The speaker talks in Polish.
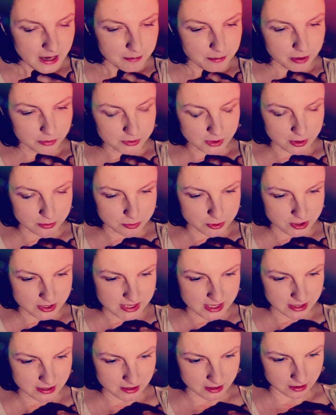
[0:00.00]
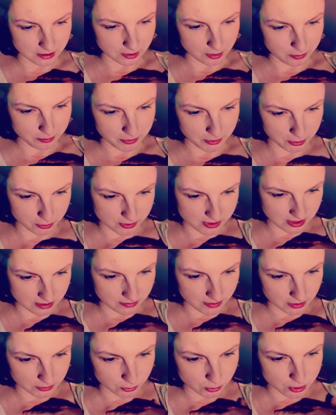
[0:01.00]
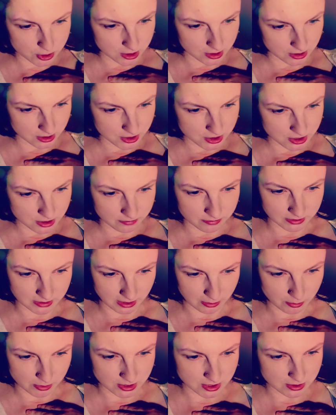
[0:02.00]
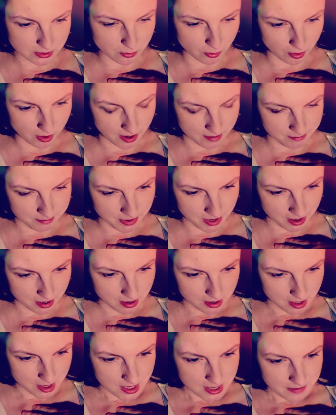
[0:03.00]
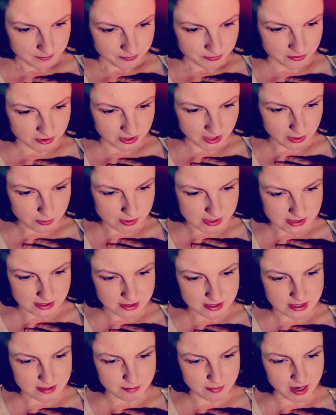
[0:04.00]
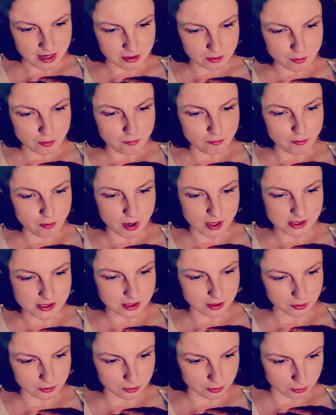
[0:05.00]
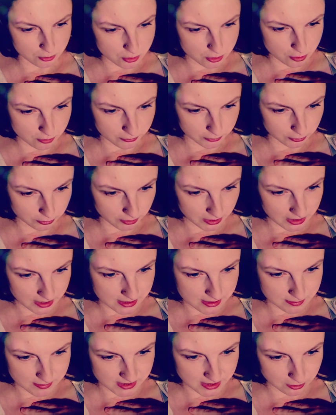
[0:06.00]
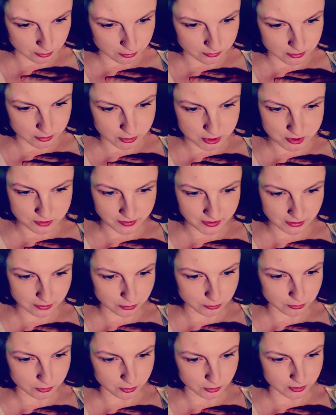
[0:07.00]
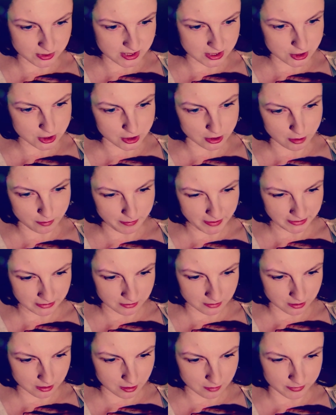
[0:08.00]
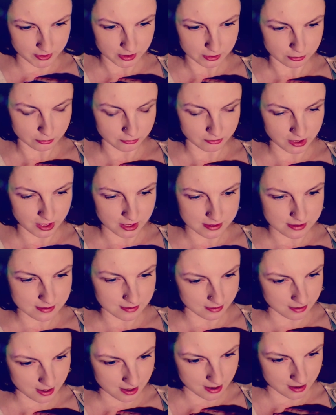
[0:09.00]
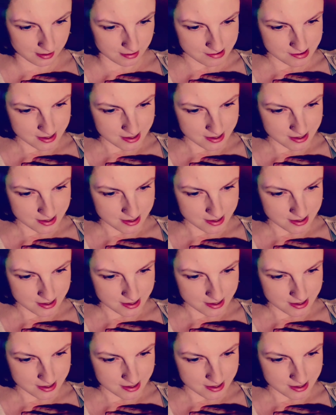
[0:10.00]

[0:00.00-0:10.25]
Pełna obrzydzenia i oporu zerwała duży liść i wytarła dziecku gębę. Wytarła z tych smarków, łez i okruszków, które razem stanowiły świętą trójcę żygopennych obiektów klasy A.